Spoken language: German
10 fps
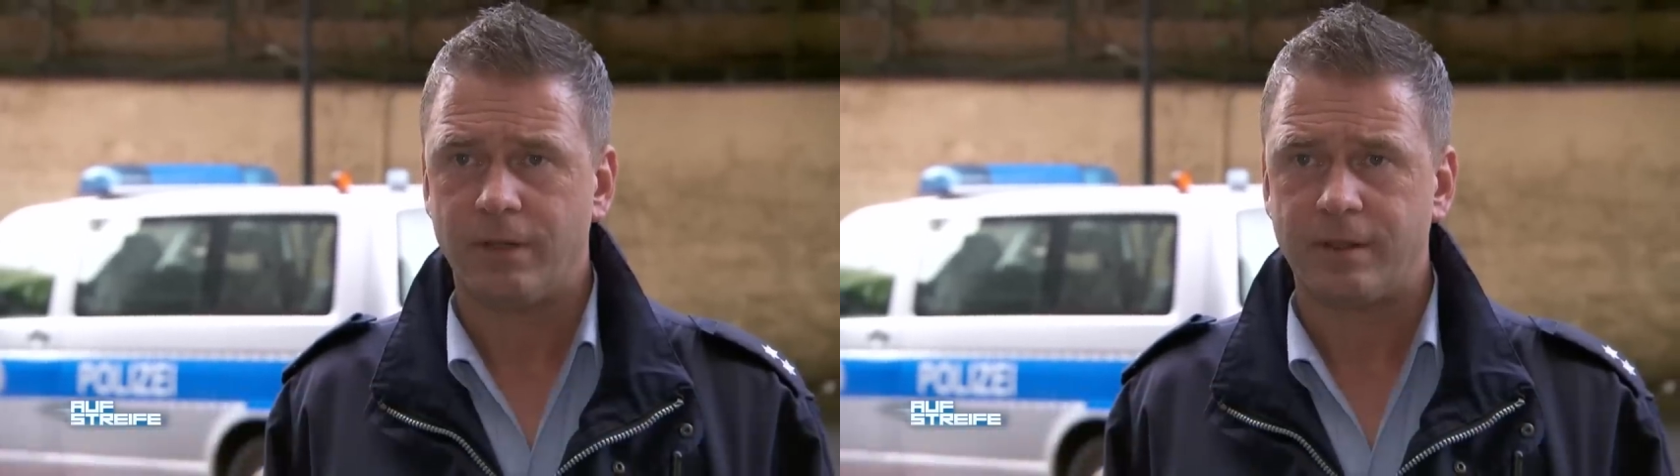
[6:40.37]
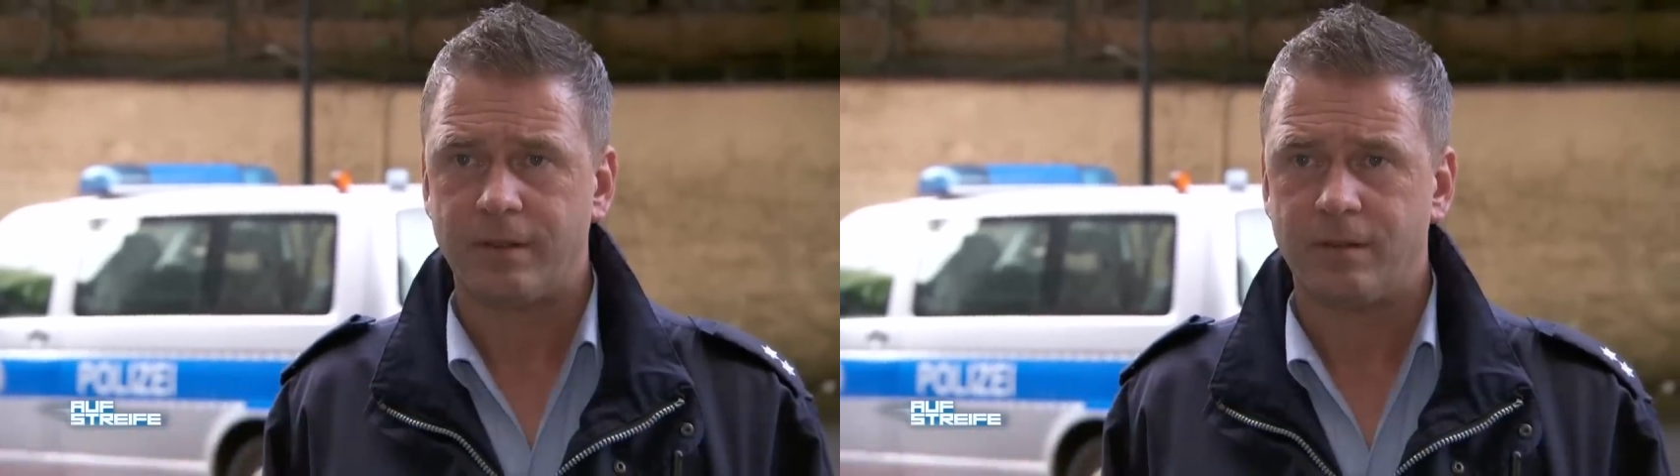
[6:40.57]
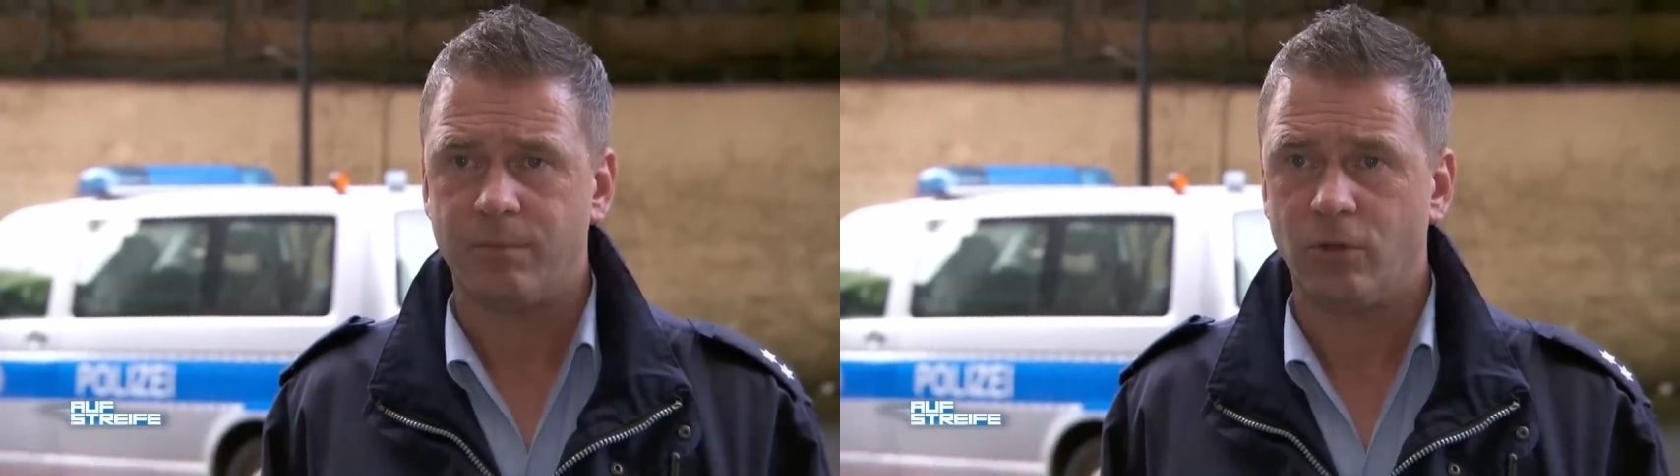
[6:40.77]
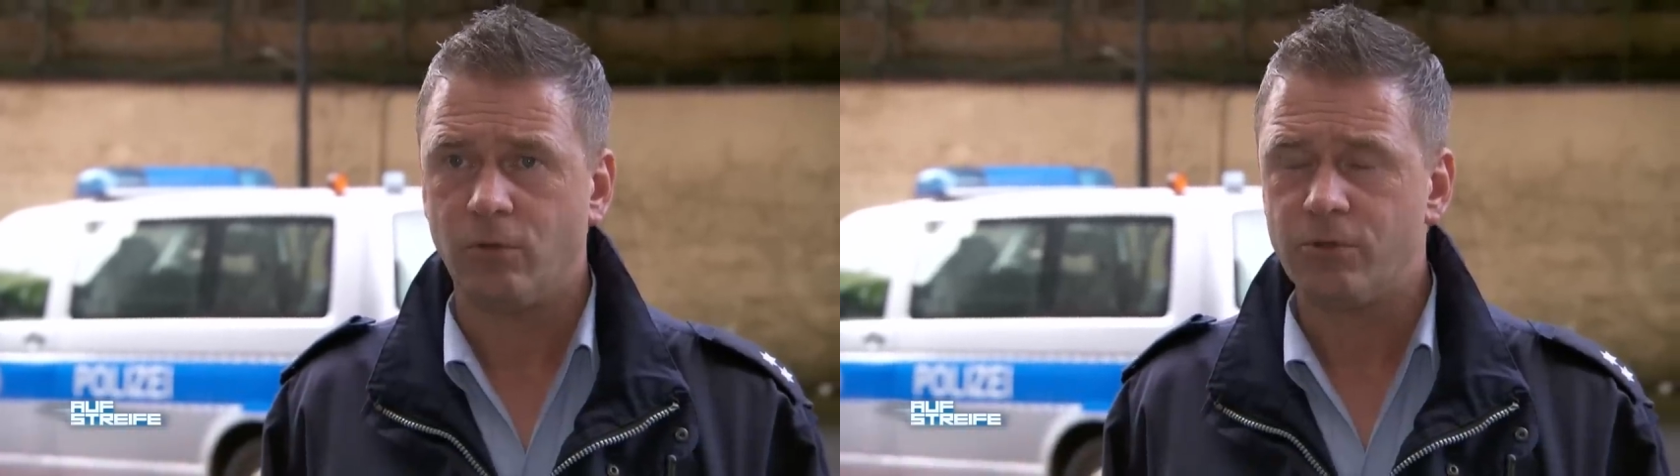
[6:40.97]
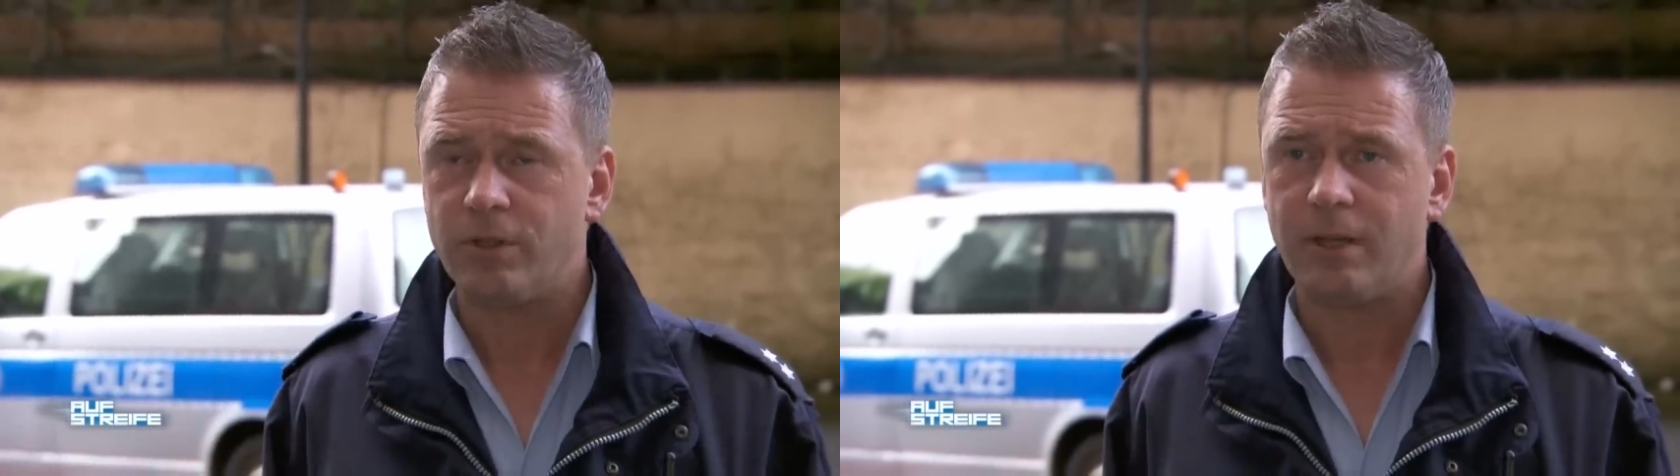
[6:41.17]
sei es im
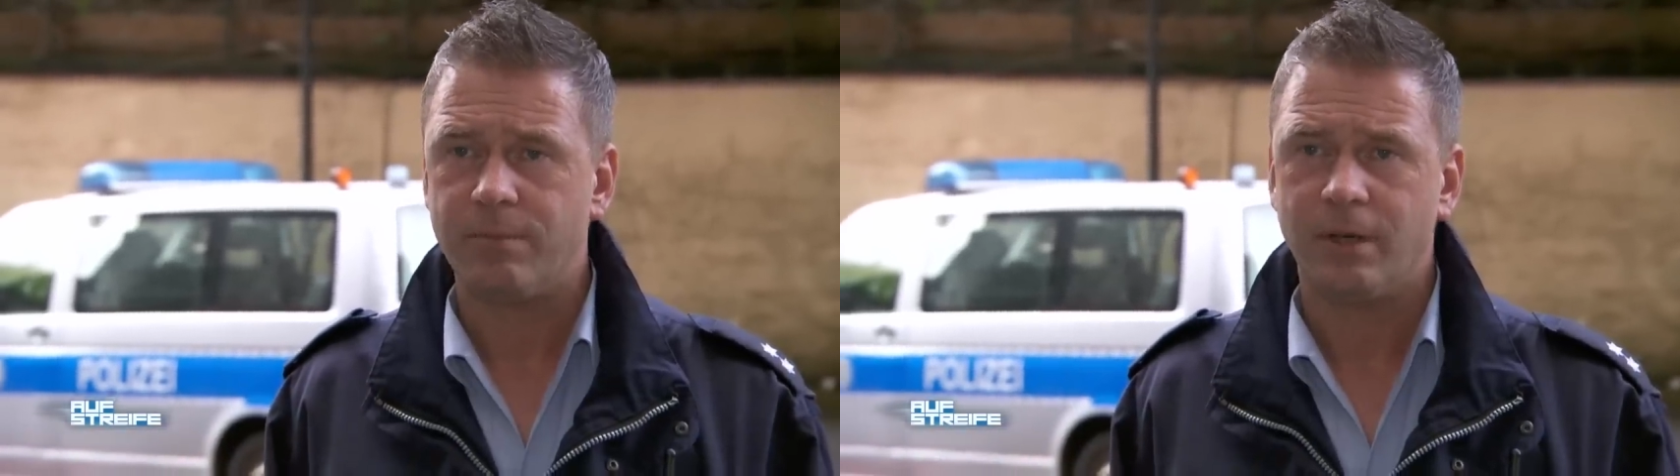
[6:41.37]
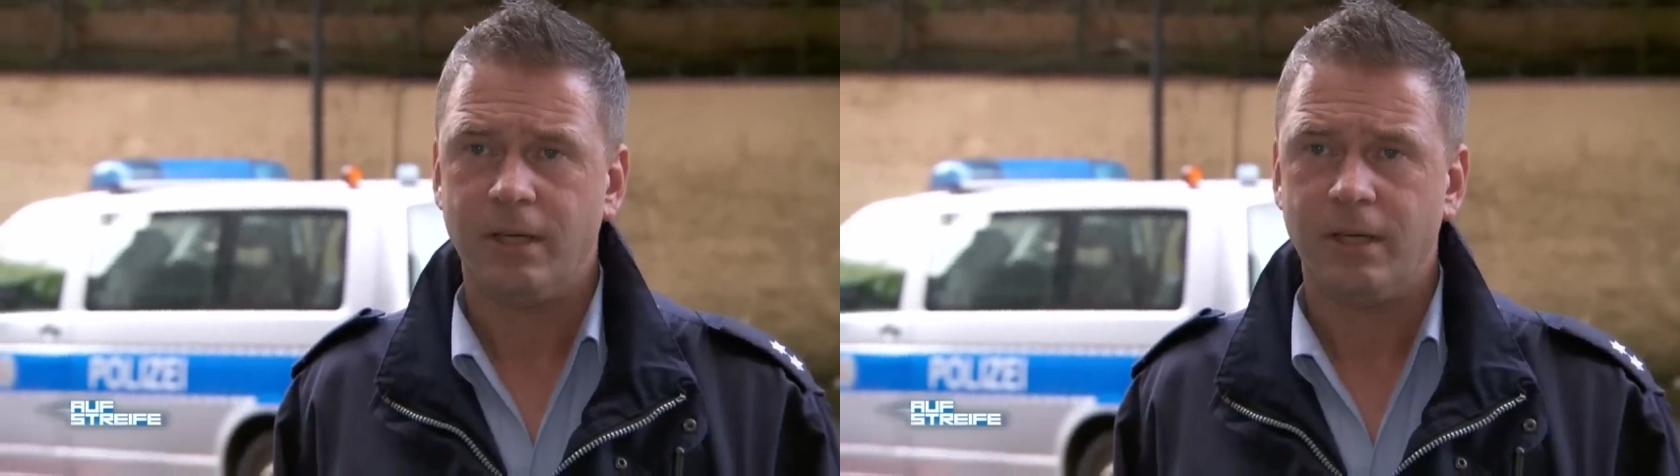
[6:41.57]
Berufsleben